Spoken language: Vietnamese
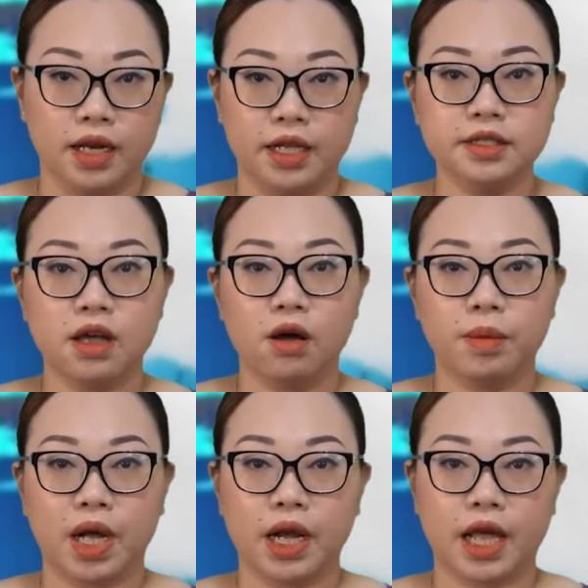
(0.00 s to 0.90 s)
Lý do
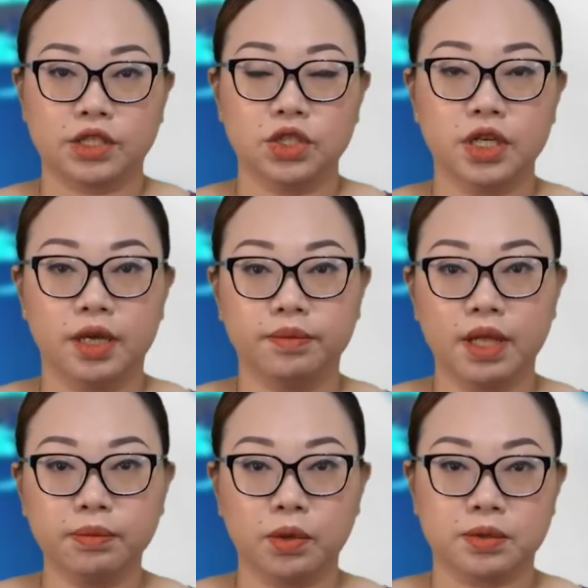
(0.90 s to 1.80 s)
mà ngân hàng chữ kim
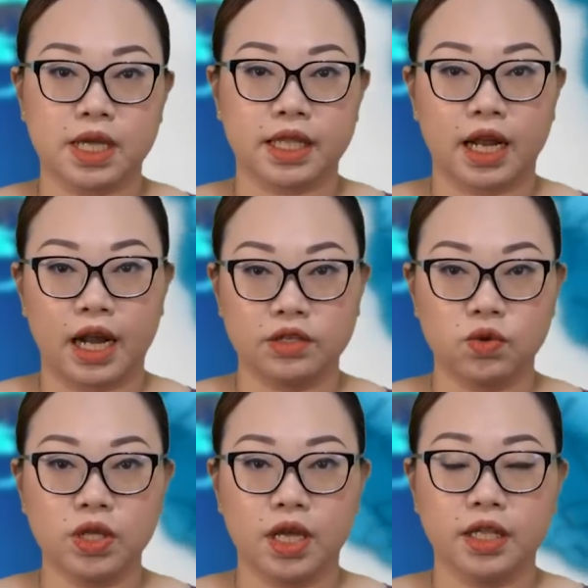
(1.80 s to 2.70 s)
tiếp tục gia tăng lãi
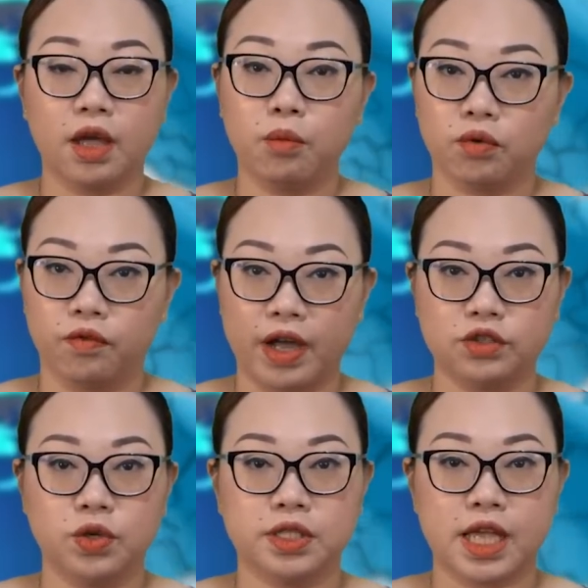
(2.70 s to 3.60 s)
suất theo một
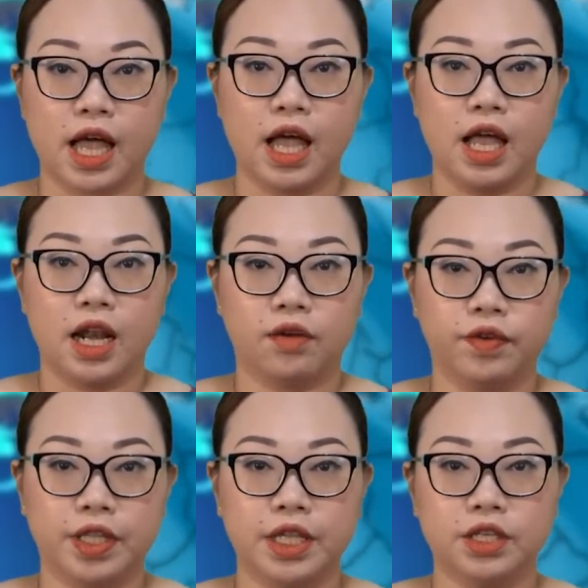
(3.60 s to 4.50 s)
vài chuyên gia là
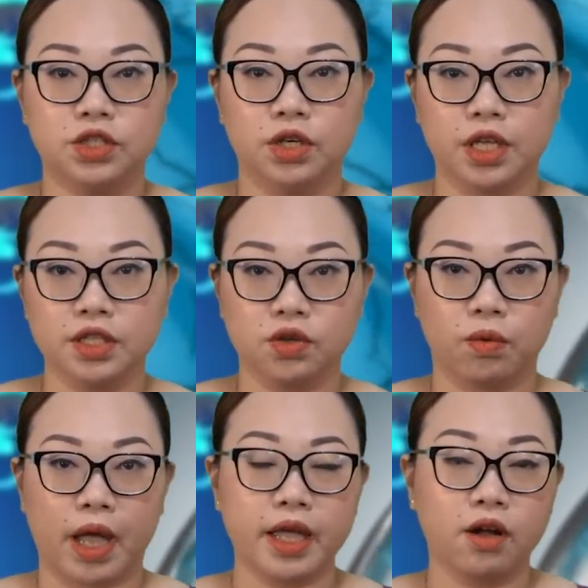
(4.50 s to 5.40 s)
vì thị trường nhân
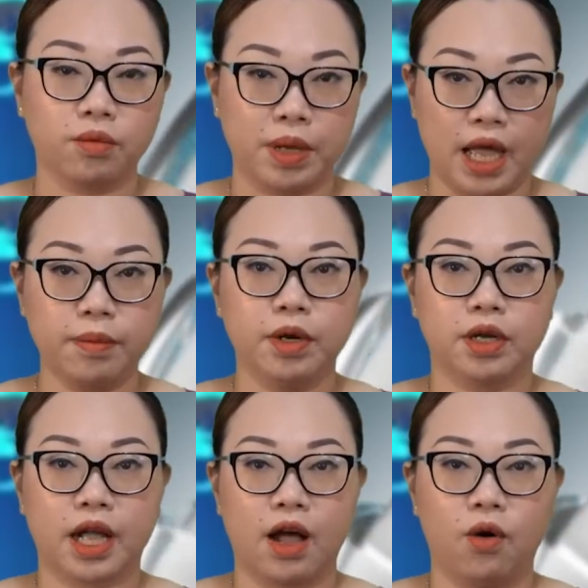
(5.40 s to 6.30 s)
dụng hãy còn bị áp
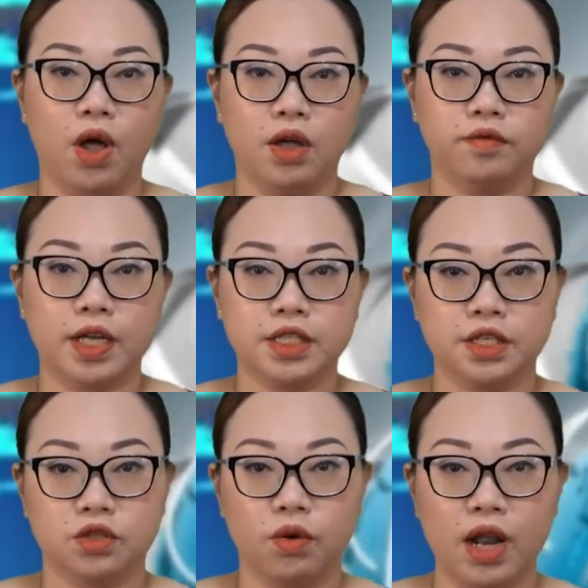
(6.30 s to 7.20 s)
lực cao và
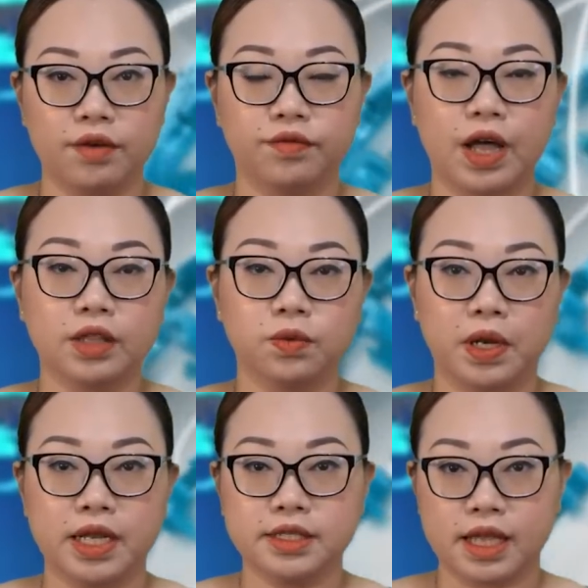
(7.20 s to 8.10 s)
chỉ số lạm phát
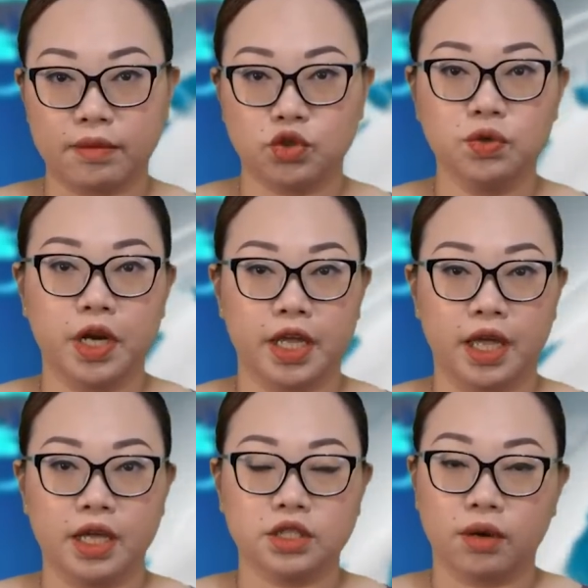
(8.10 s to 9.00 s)
tuy đã giảm chút đỉnh
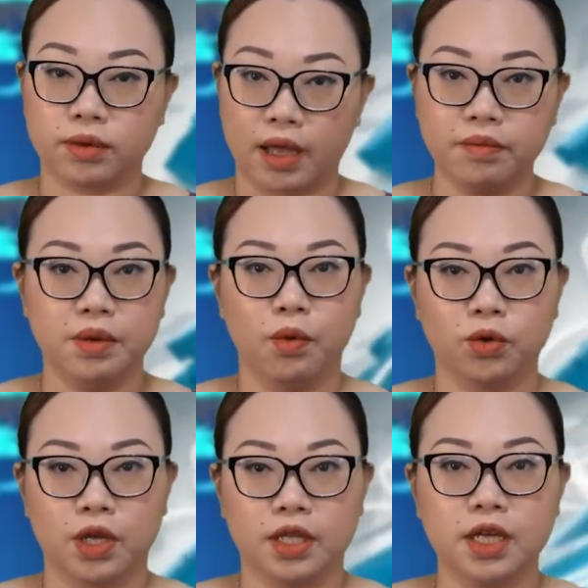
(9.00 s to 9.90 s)
trong tháng
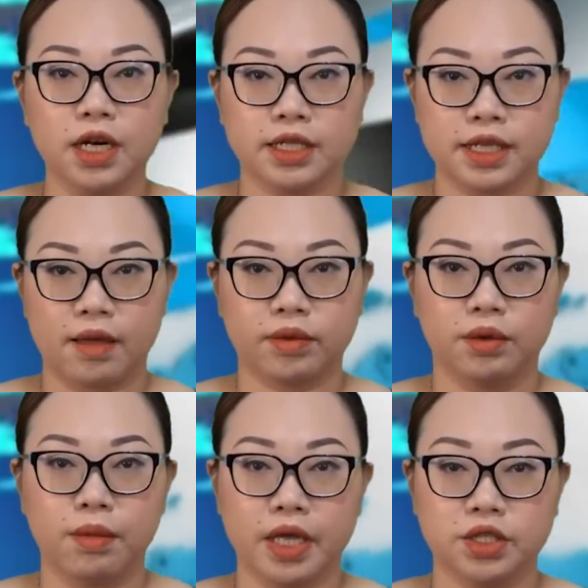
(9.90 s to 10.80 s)
11, tức là giảm
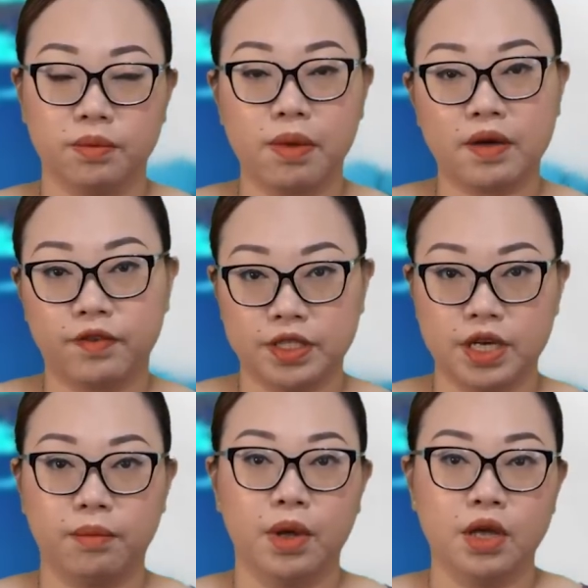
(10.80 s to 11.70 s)
từ
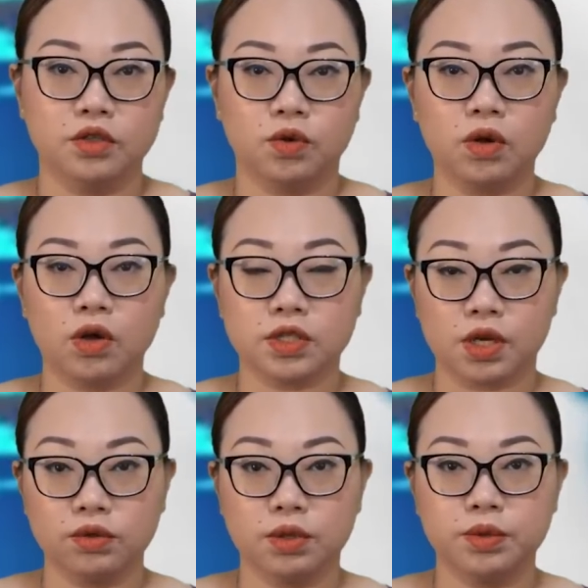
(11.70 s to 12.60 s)
7.3% xuống còn
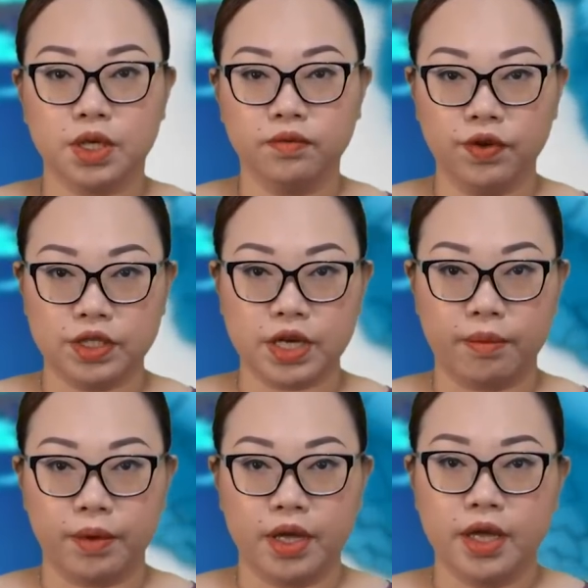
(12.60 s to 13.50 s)

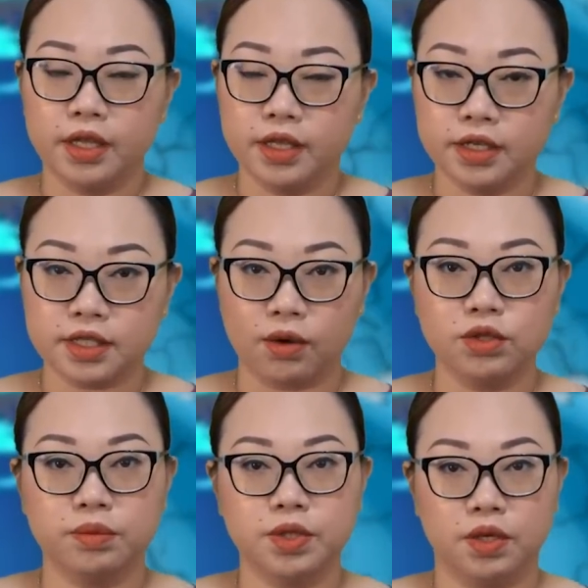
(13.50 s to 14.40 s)
6.9%, nhưng
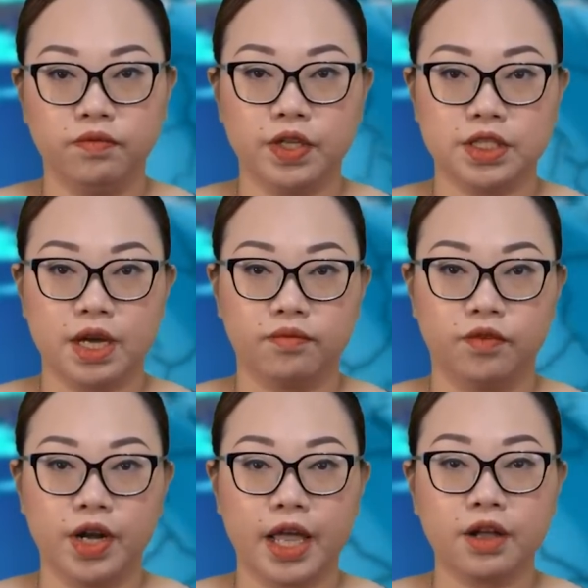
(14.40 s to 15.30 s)
6.9%
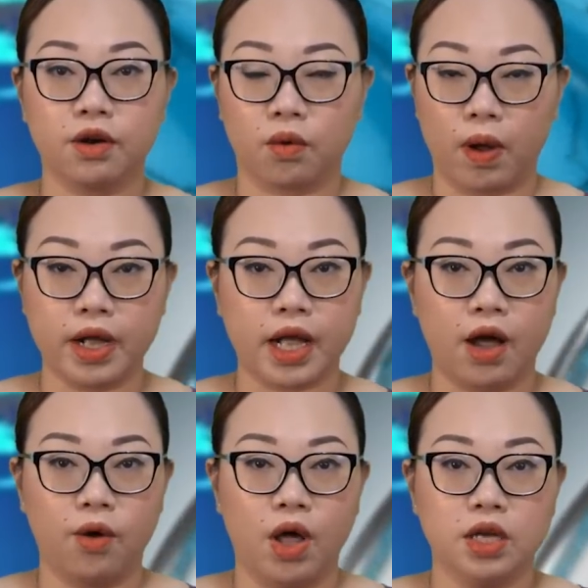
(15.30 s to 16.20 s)
vẫn hãy còn quá
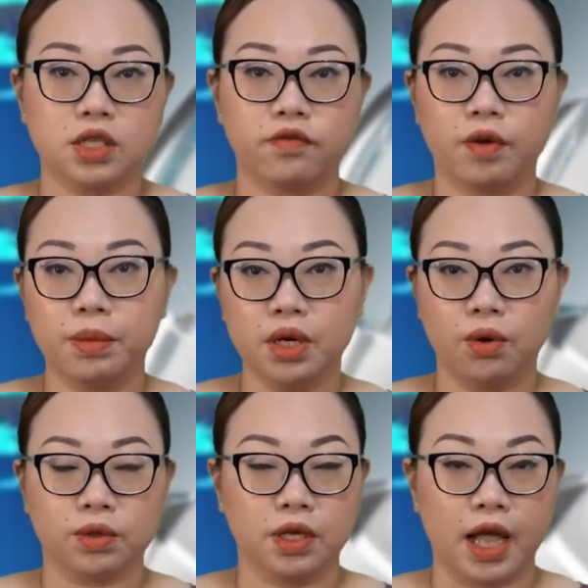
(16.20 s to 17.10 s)
cao so với mức
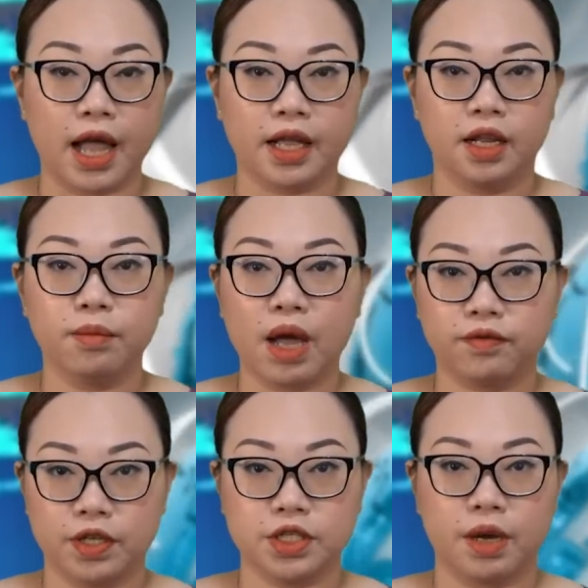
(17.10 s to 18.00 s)
độ từ 2 đến
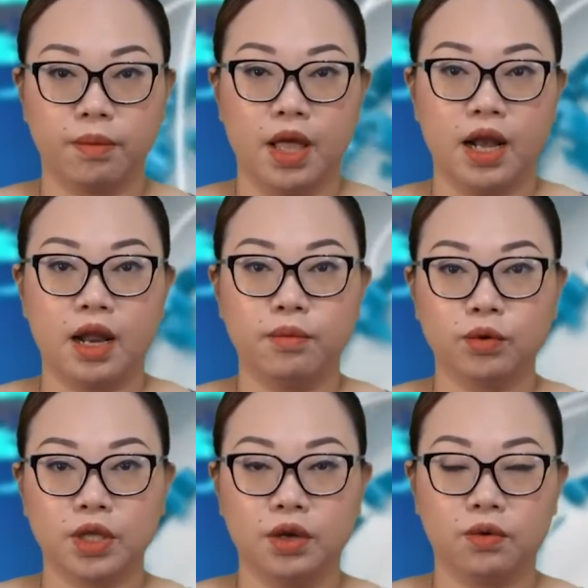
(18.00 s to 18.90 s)
3% là
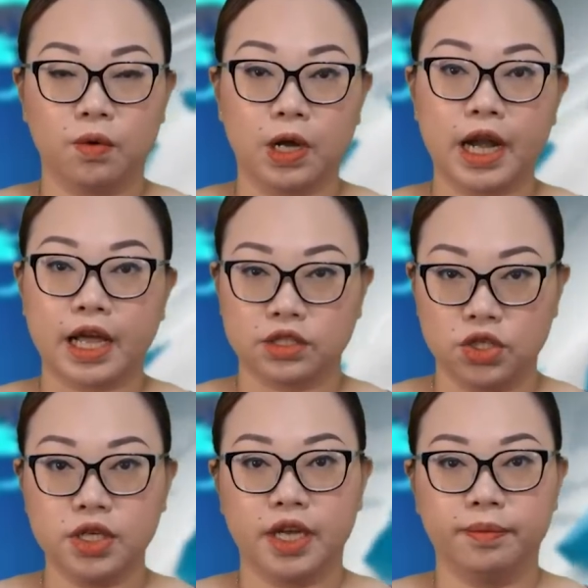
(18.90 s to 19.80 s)
mục tiêu của ngân hàng
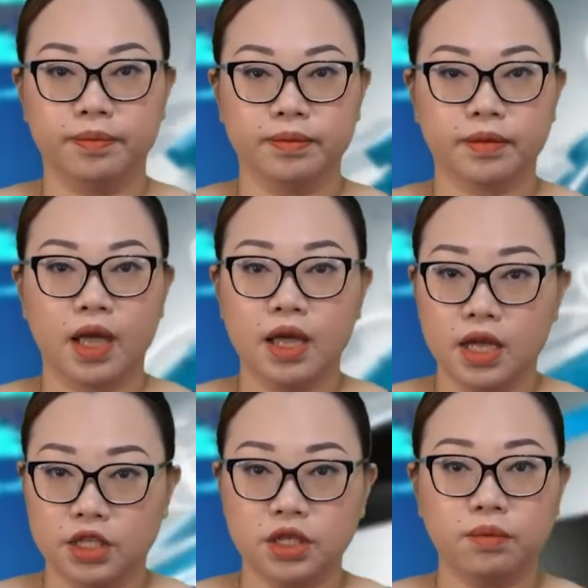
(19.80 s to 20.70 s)
chữ kim.
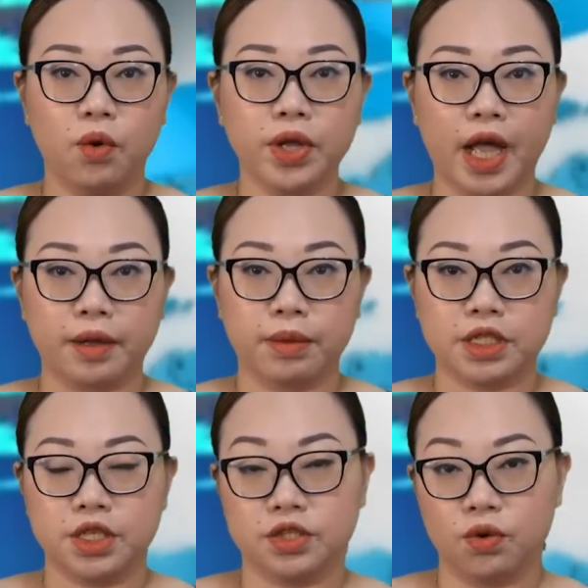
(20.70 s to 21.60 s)
Trong bối cảnh mà
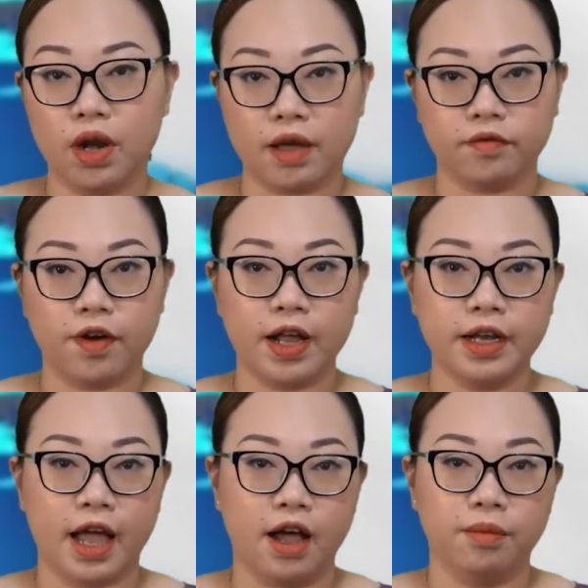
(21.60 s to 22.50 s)
chỉ số lạm
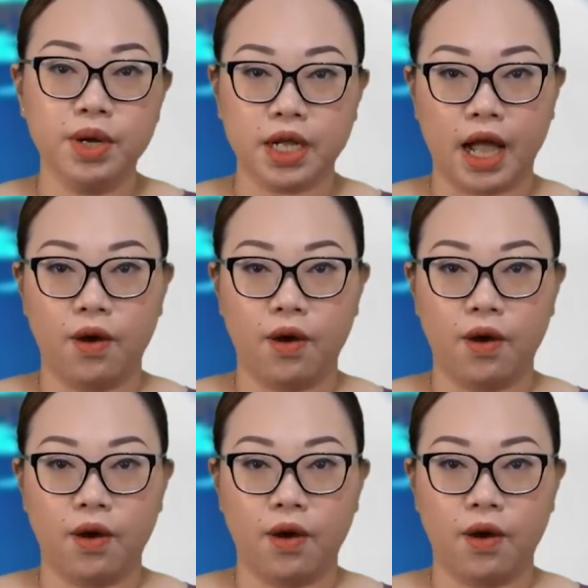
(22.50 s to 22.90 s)
phát đang ở mức